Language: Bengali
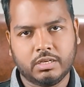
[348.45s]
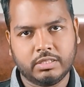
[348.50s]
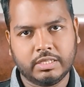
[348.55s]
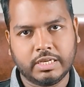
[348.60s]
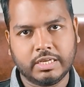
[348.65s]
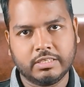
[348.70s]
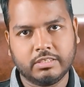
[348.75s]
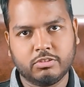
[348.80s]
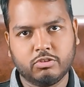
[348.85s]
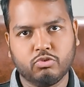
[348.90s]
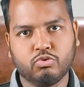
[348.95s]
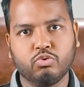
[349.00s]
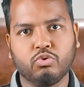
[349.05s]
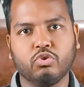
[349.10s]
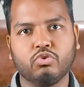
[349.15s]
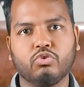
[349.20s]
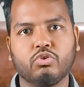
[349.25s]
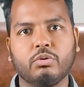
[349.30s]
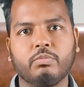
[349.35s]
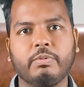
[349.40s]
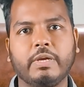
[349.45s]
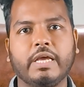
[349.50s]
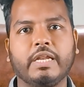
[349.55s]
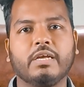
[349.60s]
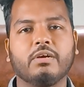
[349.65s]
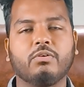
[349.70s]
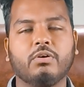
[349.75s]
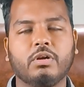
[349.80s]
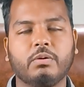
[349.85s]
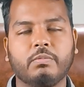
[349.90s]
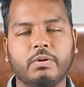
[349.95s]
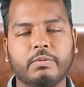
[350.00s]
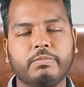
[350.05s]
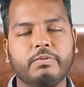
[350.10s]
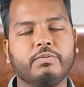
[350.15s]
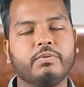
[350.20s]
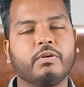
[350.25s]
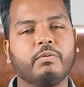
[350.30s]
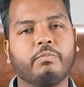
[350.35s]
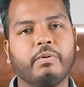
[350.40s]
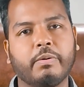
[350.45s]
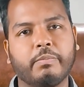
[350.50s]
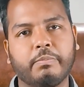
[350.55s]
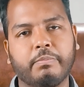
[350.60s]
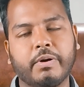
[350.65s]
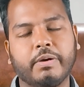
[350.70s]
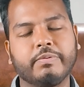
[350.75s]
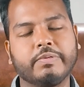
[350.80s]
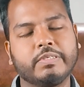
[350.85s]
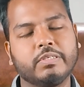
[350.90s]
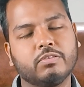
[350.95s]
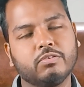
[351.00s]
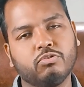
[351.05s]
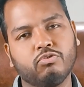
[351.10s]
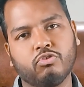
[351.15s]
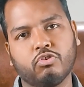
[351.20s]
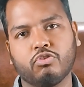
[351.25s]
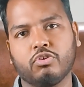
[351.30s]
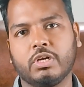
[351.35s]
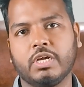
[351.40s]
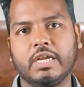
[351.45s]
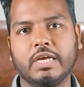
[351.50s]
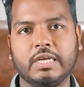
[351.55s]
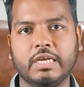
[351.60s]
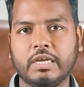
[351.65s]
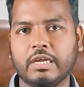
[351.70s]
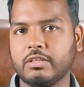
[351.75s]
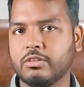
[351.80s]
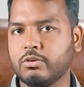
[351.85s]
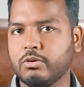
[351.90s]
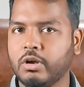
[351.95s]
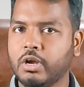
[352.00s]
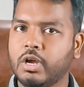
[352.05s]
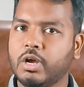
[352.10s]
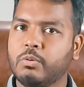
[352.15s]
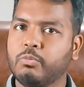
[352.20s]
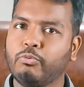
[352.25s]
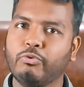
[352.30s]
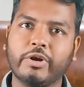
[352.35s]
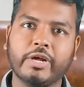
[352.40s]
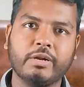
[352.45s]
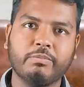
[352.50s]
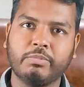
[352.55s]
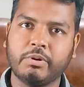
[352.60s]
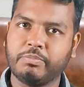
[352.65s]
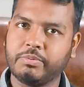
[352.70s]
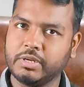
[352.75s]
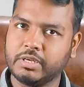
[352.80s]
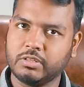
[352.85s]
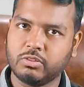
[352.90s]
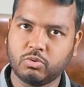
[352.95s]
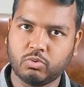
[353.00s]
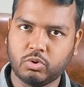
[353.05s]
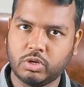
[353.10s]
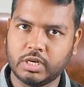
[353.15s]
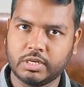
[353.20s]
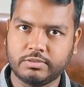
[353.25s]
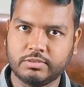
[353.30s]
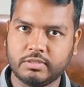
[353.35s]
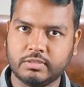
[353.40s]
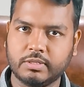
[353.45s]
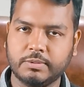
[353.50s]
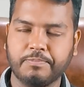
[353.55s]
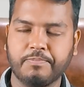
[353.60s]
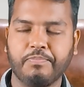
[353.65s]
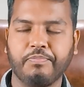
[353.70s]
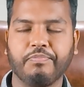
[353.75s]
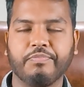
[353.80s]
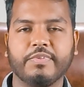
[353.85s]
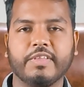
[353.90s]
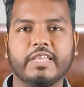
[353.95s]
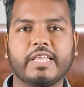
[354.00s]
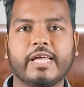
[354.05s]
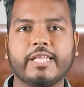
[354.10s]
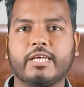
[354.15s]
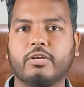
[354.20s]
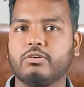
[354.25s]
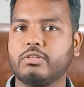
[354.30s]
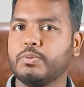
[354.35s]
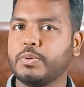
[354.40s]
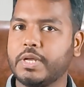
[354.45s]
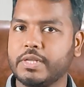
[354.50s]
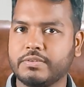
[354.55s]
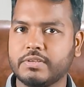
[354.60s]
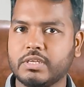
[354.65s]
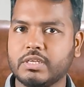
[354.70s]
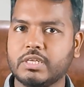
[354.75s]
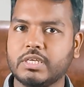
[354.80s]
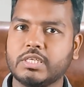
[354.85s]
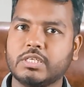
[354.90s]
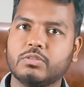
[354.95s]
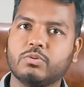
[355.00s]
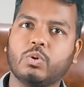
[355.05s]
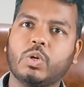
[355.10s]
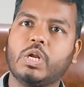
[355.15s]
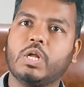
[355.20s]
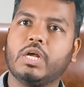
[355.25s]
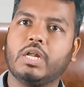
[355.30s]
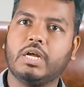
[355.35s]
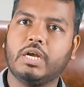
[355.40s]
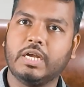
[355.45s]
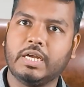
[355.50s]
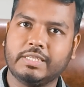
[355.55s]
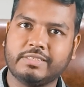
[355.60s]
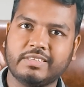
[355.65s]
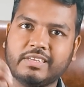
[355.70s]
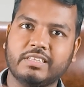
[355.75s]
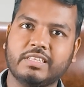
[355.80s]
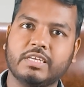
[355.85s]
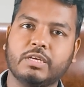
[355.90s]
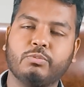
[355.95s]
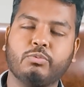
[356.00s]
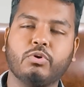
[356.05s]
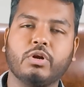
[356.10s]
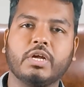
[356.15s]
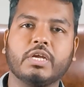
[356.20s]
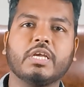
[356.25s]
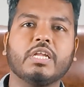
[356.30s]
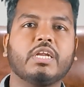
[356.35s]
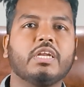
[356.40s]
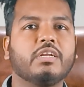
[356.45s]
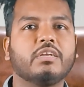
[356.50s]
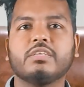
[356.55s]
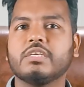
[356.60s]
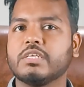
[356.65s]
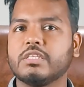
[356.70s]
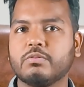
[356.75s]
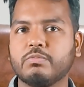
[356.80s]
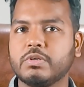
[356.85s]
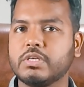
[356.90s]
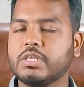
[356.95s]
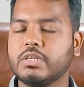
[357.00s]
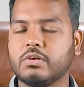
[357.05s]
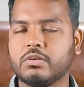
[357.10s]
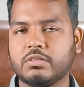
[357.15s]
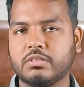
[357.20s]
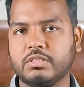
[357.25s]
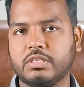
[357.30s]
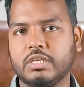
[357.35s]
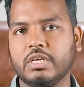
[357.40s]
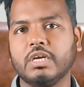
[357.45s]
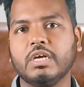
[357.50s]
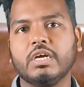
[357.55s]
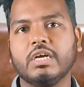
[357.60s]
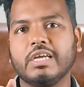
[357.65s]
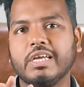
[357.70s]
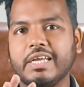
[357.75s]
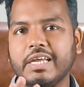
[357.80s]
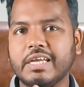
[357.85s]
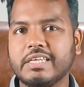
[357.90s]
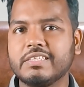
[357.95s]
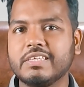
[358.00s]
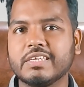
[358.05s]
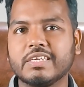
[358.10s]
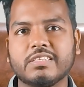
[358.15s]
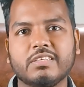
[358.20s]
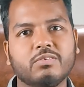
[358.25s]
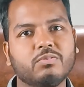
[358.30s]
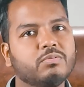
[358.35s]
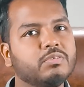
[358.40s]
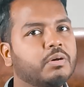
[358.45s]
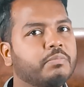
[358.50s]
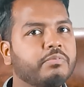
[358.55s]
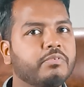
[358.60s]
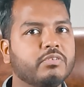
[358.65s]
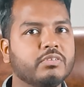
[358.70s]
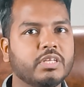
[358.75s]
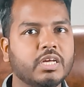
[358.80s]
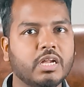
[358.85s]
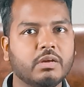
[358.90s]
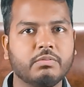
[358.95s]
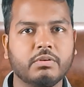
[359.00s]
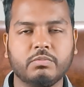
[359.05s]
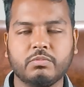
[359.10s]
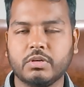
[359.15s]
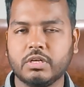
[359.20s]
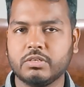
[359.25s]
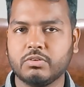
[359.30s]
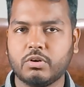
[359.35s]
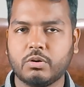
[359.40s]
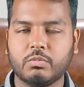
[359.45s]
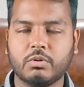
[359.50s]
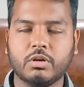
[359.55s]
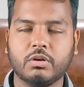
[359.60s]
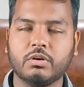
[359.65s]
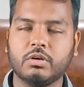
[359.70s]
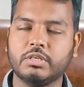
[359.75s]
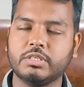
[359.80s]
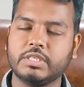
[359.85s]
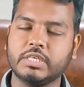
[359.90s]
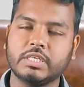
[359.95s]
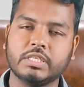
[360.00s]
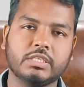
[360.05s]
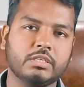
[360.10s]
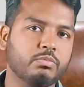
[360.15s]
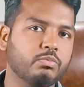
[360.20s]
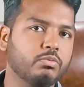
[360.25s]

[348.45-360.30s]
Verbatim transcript: দেখা যাচ্ছে ছোটো ছোটো ভ্যানে করে বা বিভিন্নভাবে কিন্তু যশোর এলাকায় কিন্তু পুনার ব্যবসা কিন্তু করে আসতেছে তাদের হয়তো হ্যাচারি নাই কিন্তু অন্য হ্যাচারি থেকে পোনা কিনে নিয়ে এসে কিন্তু বিক্রি করতেছে এই জায়গা থেকে যদি আপনি তেলাপিয়া পোনা সরবরাহ করেন সেক্ষেত্রে